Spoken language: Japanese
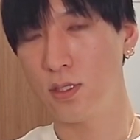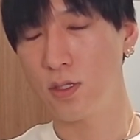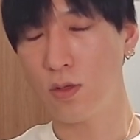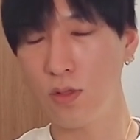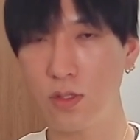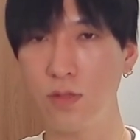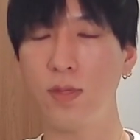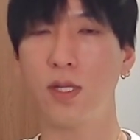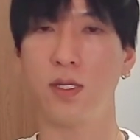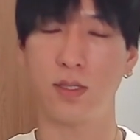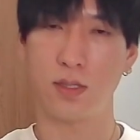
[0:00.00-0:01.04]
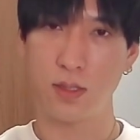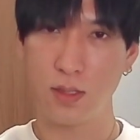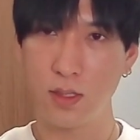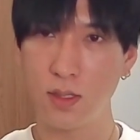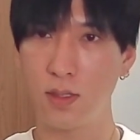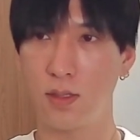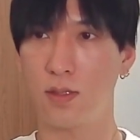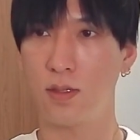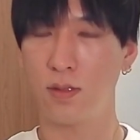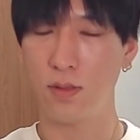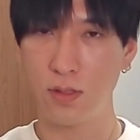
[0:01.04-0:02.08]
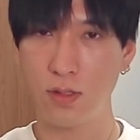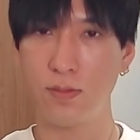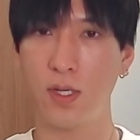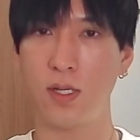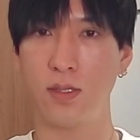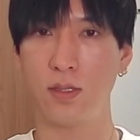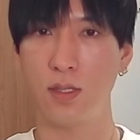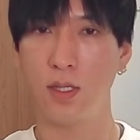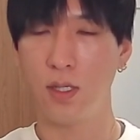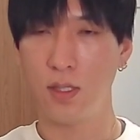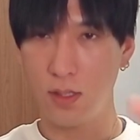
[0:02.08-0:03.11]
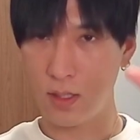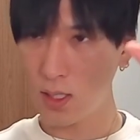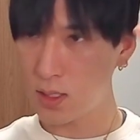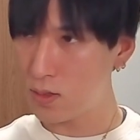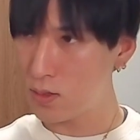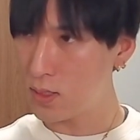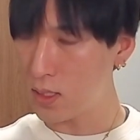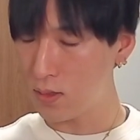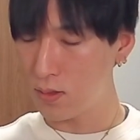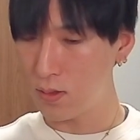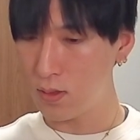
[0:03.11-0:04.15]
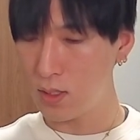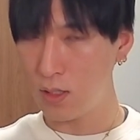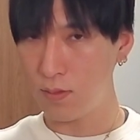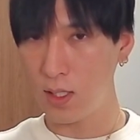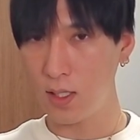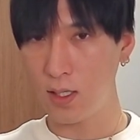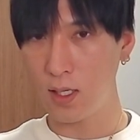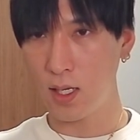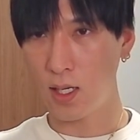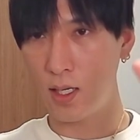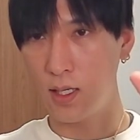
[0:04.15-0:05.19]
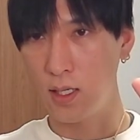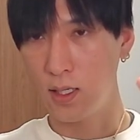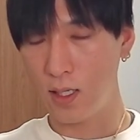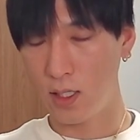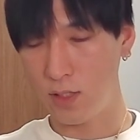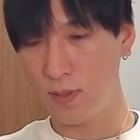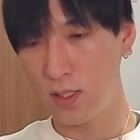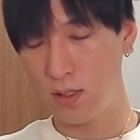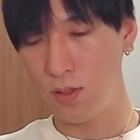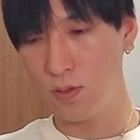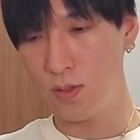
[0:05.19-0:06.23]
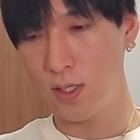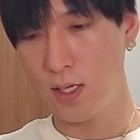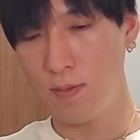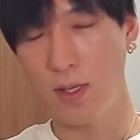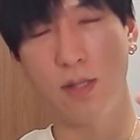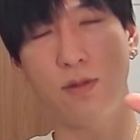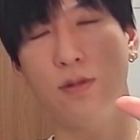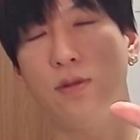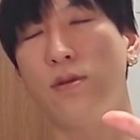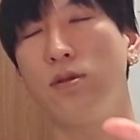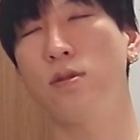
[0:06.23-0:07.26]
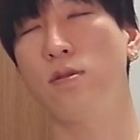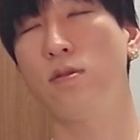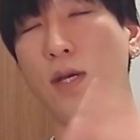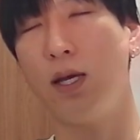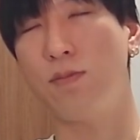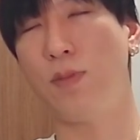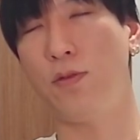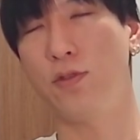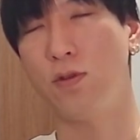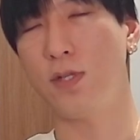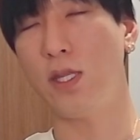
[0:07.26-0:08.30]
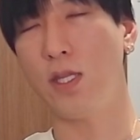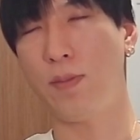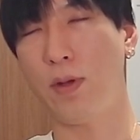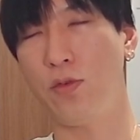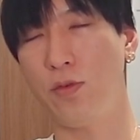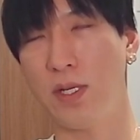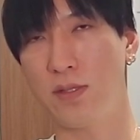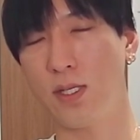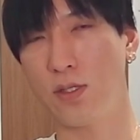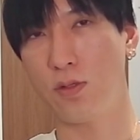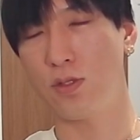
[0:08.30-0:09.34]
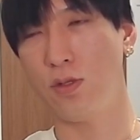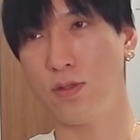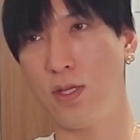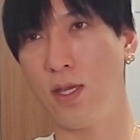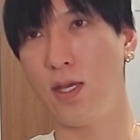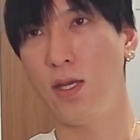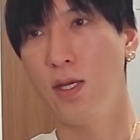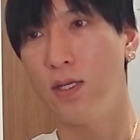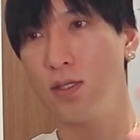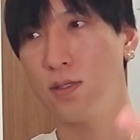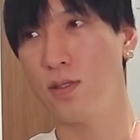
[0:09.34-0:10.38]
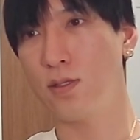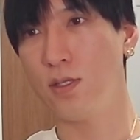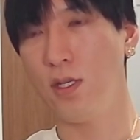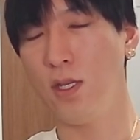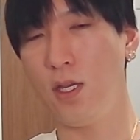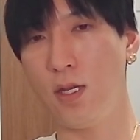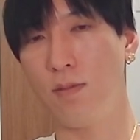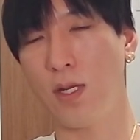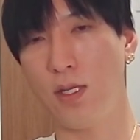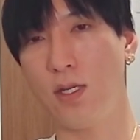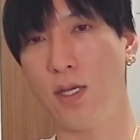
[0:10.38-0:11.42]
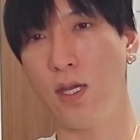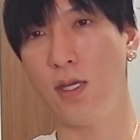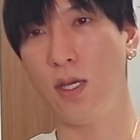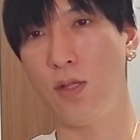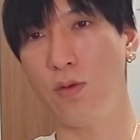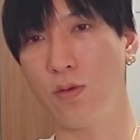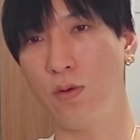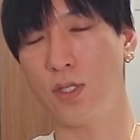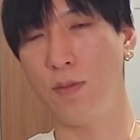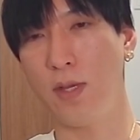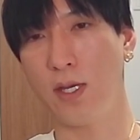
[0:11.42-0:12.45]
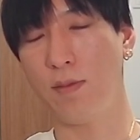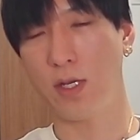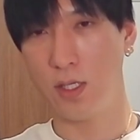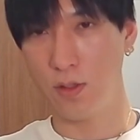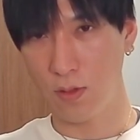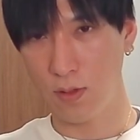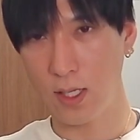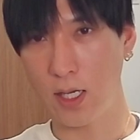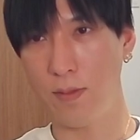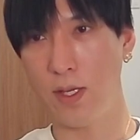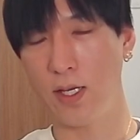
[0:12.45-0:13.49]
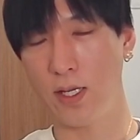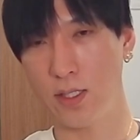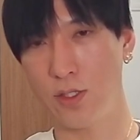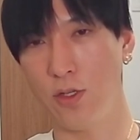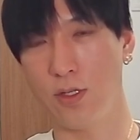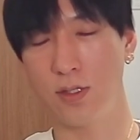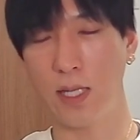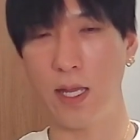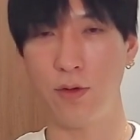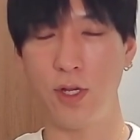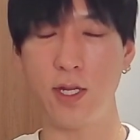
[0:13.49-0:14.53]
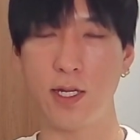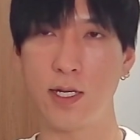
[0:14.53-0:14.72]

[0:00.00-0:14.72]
この順番です。この順番です。時価総額の大きい銘柄が一番強くて、まあ、あの、が相対的なパフォーマンスがちょっと強くて、その次に、まあ、日経平均の構成銘柄、まあ、強度の高い銘柄が強い。最後に、